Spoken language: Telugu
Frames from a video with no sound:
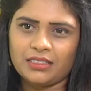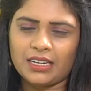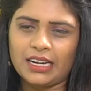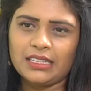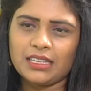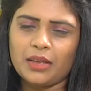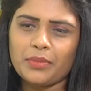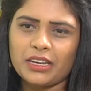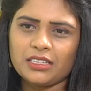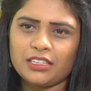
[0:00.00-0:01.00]
స్టడీస్ ఎలా
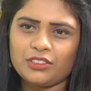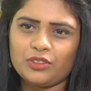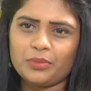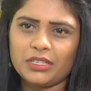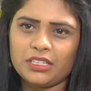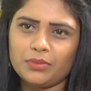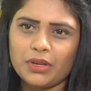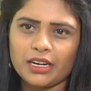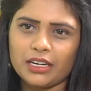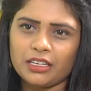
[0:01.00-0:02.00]
మేనేజ్ చేస్తున్నావు మరి
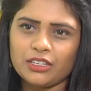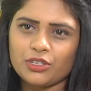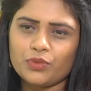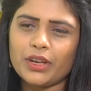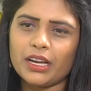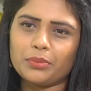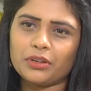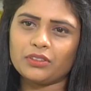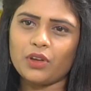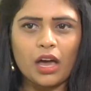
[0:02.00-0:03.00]
సినిమాలు కంటిన్యూషన్ నువ్వే
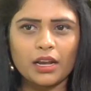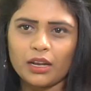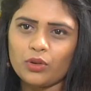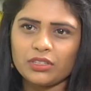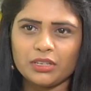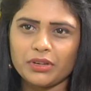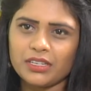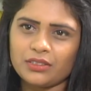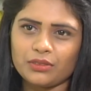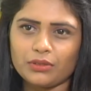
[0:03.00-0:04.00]
కనపడుతున్నావు ఆరు నెలలకు ఒక సినిమా
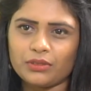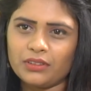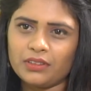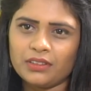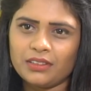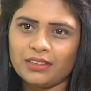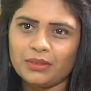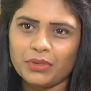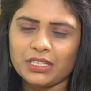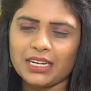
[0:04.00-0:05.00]
చేస్తున్నావు
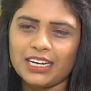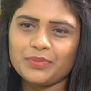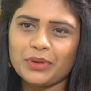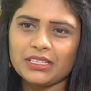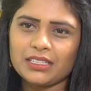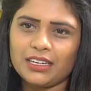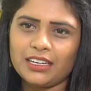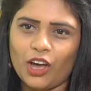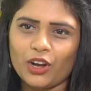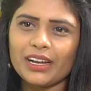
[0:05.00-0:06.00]
మరి స్టడీస్ పరిస్థితి
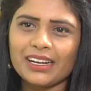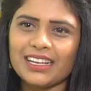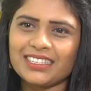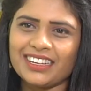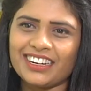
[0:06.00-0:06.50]
ఏంటి ఆన్లైన్ క్లాసెస్